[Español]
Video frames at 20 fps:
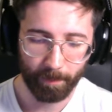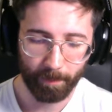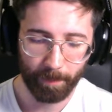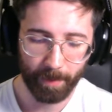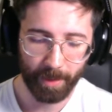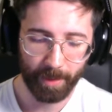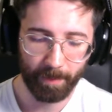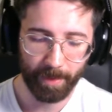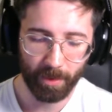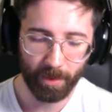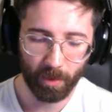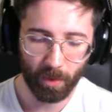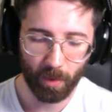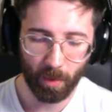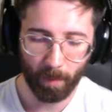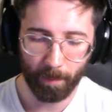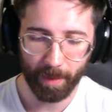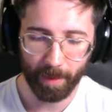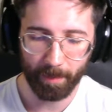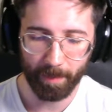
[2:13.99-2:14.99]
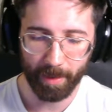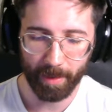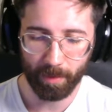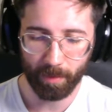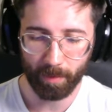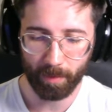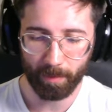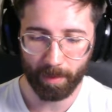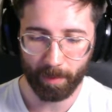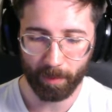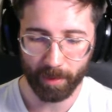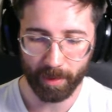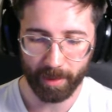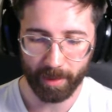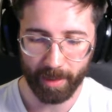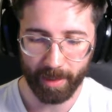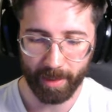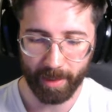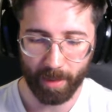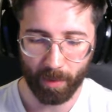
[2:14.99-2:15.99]
primero lo primero, vamos a
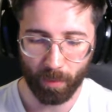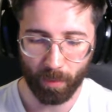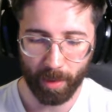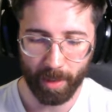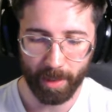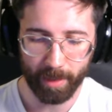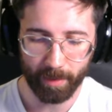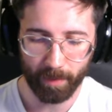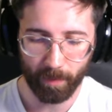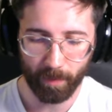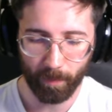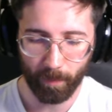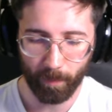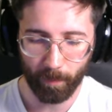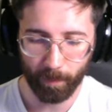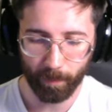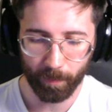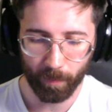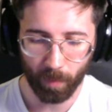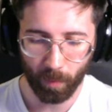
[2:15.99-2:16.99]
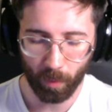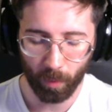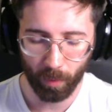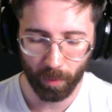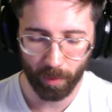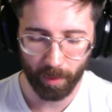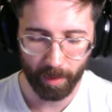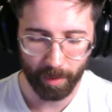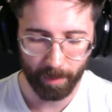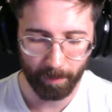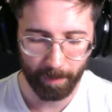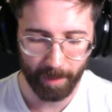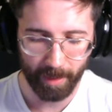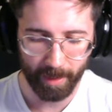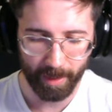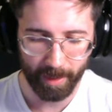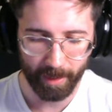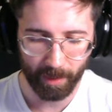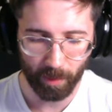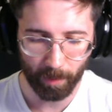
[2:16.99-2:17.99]
tener que jugar un
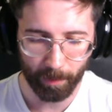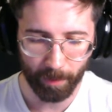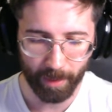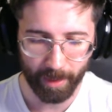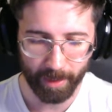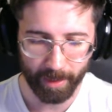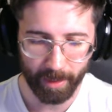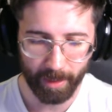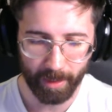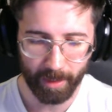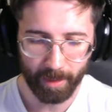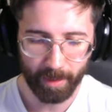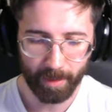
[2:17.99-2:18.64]
minerito por aquí.